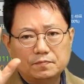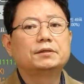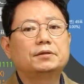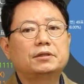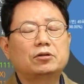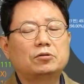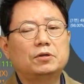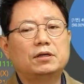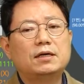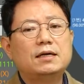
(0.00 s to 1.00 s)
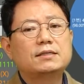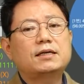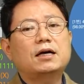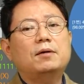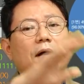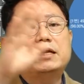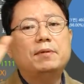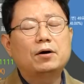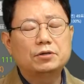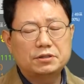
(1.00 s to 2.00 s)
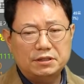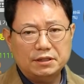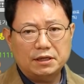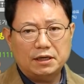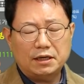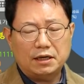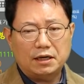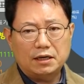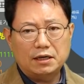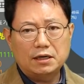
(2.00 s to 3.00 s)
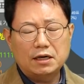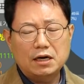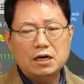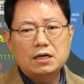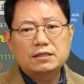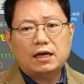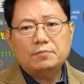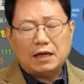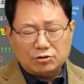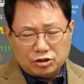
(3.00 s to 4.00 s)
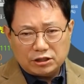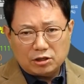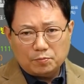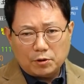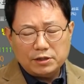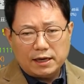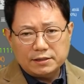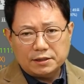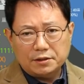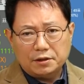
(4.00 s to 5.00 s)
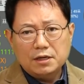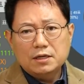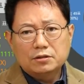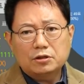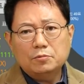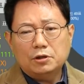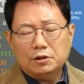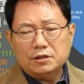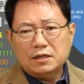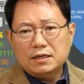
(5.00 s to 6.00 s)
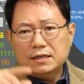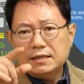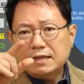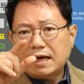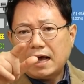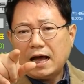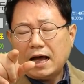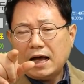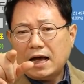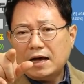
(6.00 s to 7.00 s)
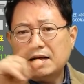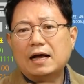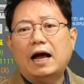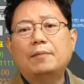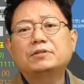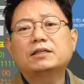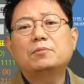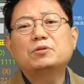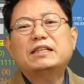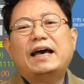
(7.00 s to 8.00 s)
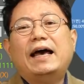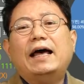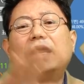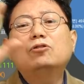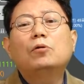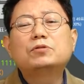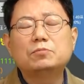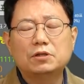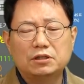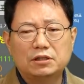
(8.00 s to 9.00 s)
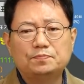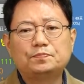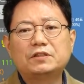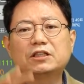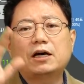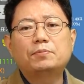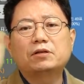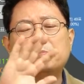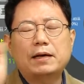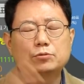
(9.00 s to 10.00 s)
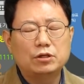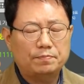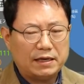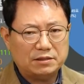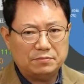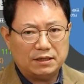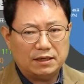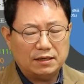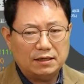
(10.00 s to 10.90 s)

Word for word: 그렇다 고 그러면 차가 많이 망가졌으니까 사람이 다칠 수 있다는 뻔히 알잖아요. 그러면 앞차 잘못이 하나도 없으면은 특가법상 뺑소니는 빠집니다.